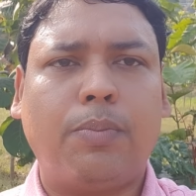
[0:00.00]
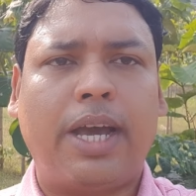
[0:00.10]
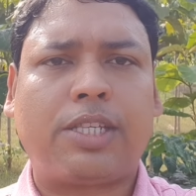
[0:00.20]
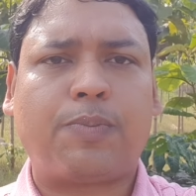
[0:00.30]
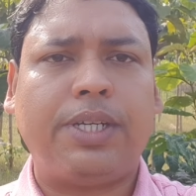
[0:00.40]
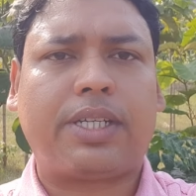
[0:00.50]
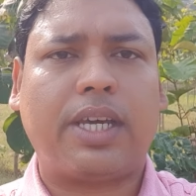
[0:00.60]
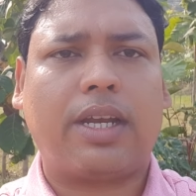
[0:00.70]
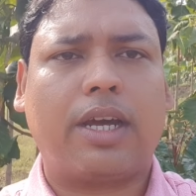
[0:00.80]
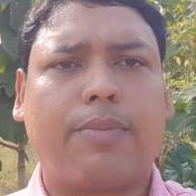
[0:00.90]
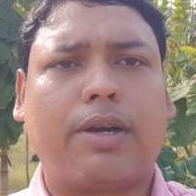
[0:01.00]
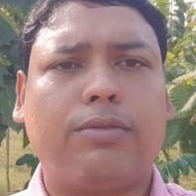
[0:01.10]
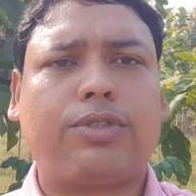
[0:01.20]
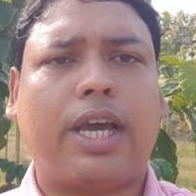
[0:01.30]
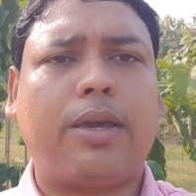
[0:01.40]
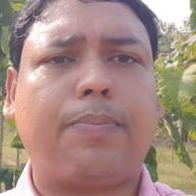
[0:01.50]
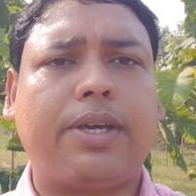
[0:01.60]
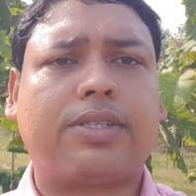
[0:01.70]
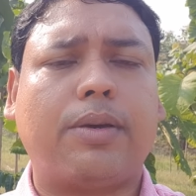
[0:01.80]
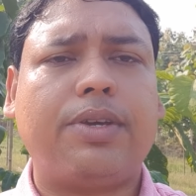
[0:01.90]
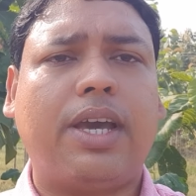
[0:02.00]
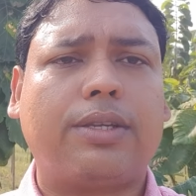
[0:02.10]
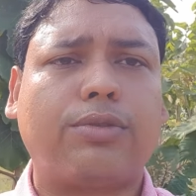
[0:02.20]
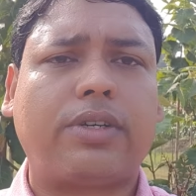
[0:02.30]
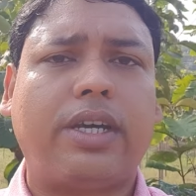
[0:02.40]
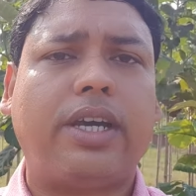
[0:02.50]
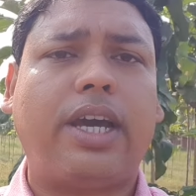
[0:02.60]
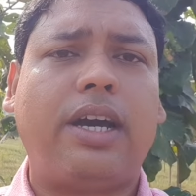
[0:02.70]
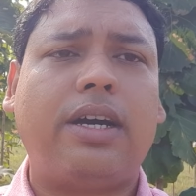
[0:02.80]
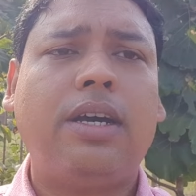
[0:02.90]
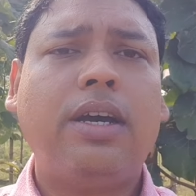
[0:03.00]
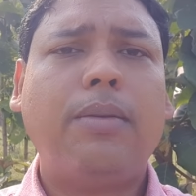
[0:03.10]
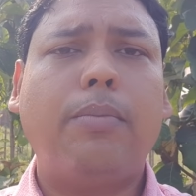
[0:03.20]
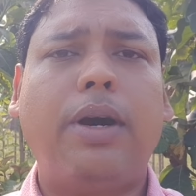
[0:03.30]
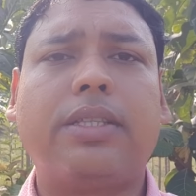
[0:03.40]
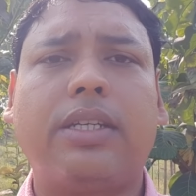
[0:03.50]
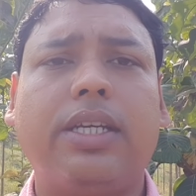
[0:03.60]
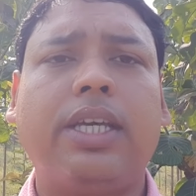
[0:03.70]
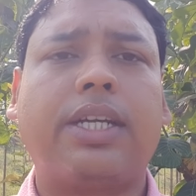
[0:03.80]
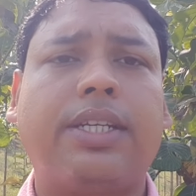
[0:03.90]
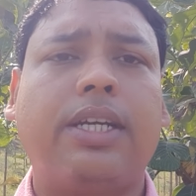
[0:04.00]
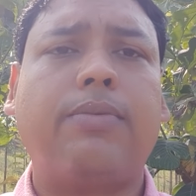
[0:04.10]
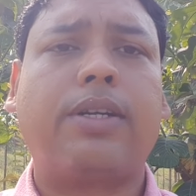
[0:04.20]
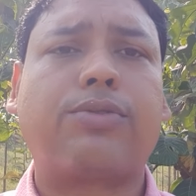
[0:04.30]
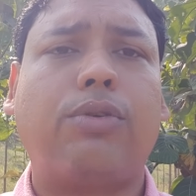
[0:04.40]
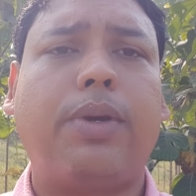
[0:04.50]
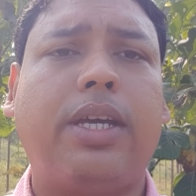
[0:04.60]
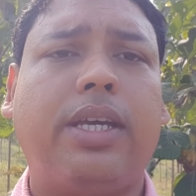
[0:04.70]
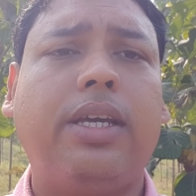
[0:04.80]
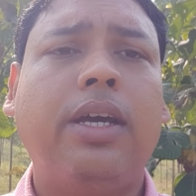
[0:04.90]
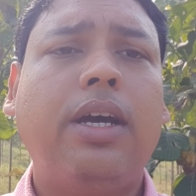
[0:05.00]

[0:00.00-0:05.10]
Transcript: बाईस फीट के लगभग ऊंचाई पे सभी आ चुके हैं यहाँ मात्र एक डेढ़ वर्षों में ही